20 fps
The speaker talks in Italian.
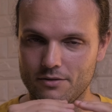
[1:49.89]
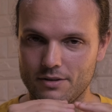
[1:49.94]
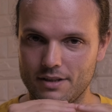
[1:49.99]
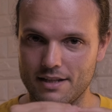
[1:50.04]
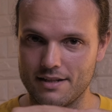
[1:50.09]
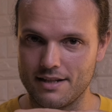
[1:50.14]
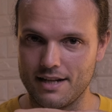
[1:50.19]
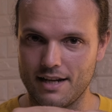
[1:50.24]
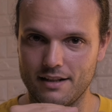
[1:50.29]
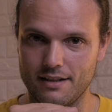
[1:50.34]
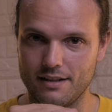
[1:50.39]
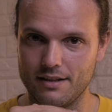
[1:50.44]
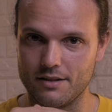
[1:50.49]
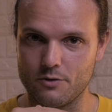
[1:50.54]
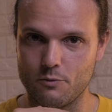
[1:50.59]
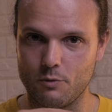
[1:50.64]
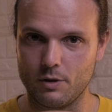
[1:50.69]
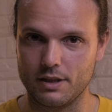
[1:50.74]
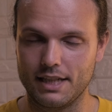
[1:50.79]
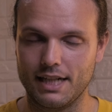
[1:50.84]
design
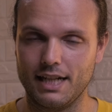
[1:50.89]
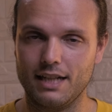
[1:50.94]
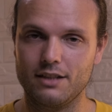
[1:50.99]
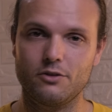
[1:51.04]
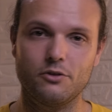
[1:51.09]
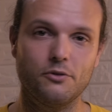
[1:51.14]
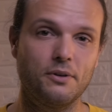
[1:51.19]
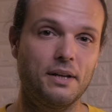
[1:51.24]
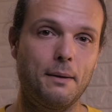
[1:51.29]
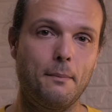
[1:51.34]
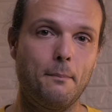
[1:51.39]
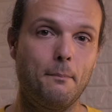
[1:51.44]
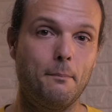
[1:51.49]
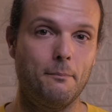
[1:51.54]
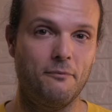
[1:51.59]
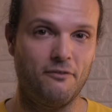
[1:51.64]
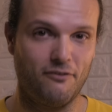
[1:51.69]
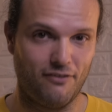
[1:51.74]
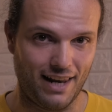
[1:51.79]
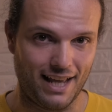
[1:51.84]
squadrato e
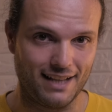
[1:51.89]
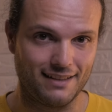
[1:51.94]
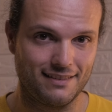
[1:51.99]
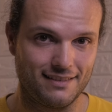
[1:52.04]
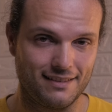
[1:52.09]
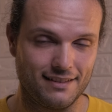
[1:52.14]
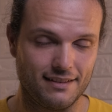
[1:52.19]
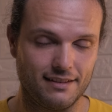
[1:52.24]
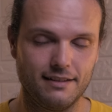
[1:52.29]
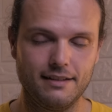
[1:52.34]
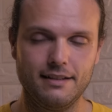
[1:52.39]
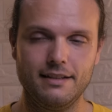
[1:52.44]
flat